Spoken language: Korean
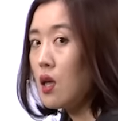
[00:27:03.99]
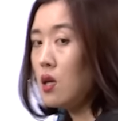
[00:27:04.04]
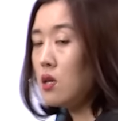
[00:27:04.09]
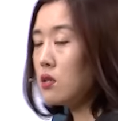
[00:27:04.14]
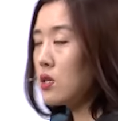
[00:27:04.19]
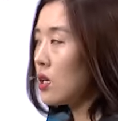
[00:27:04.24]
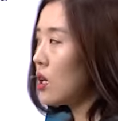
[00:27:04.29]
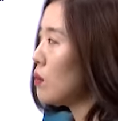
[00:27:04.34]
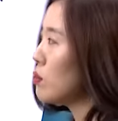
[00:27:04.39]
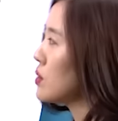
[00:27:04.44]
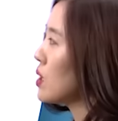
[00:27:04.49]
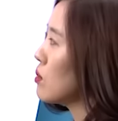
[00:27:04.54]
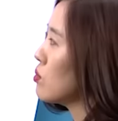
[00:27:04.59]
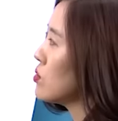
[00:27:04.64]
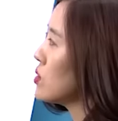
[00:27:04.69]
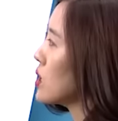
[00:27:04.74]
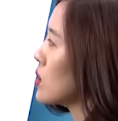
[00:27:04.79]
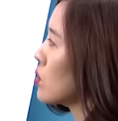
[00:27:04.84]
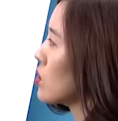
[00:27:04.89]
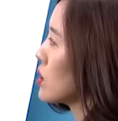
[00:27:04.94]
생각보다
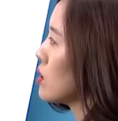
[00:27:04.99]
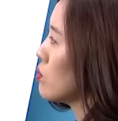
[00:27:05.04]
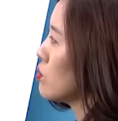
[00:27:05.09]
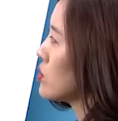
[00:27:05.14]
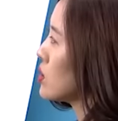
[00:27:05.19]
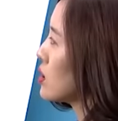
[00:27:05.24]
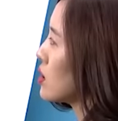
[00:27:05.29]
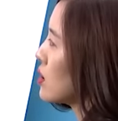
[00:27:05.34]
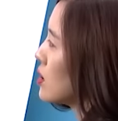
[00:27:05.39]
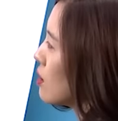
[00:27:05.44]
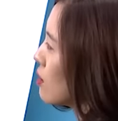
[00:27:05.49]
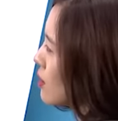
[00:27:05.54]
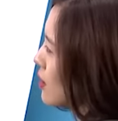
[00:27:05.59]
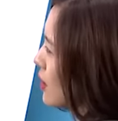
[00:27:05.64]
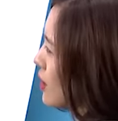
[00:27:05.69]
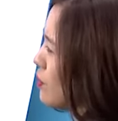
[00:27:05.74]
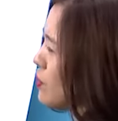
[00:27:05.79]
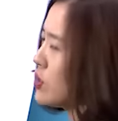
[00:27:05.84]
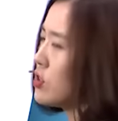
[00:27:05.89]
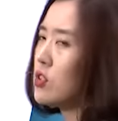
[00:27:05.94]
문장 넣기 문제는
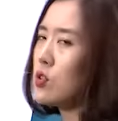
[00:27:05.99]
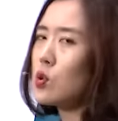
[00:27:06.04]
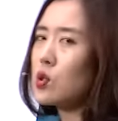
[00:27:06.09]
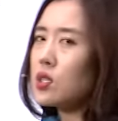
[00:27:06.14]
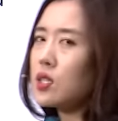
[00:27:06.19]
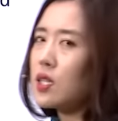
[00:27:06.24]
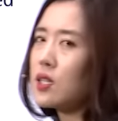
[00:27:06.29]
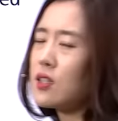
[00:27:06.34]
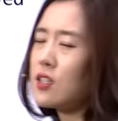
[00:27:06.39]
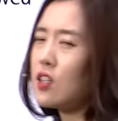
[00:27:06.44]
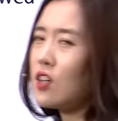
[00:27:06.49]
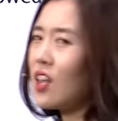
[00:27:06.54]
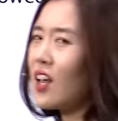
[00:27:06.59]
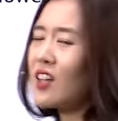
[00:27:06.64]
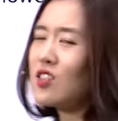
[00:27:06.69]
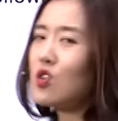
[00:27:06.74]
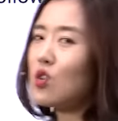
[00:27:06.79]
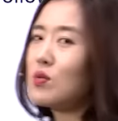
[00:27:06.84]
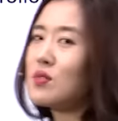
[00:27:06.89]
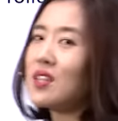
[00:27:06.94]
그렇게 미치 오를 때는
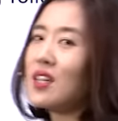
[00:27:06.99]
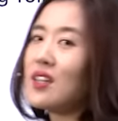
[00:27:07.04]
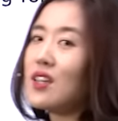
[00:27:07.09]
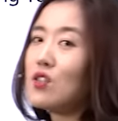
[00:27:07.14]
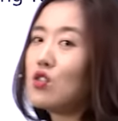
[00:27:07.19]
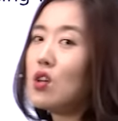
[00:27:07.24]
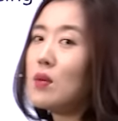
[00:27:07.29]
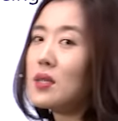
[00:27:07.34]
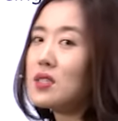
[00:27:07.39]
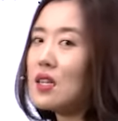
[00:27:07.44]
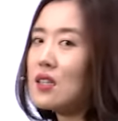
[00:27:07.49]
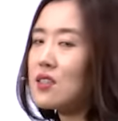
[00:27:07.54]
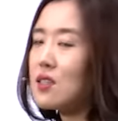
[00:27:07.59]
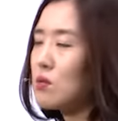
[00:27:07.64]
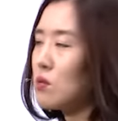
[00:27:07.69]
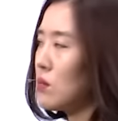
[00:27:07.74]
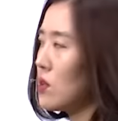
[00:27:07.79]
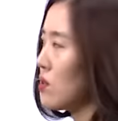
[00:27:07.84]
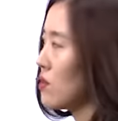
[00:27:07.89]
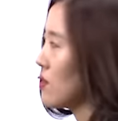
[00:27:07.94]
그렇게까지 어렵진 않아요. 뒤에만 잘
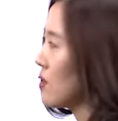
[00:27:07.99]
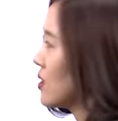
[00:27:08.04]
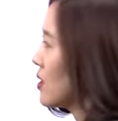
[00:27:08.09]
잡으면.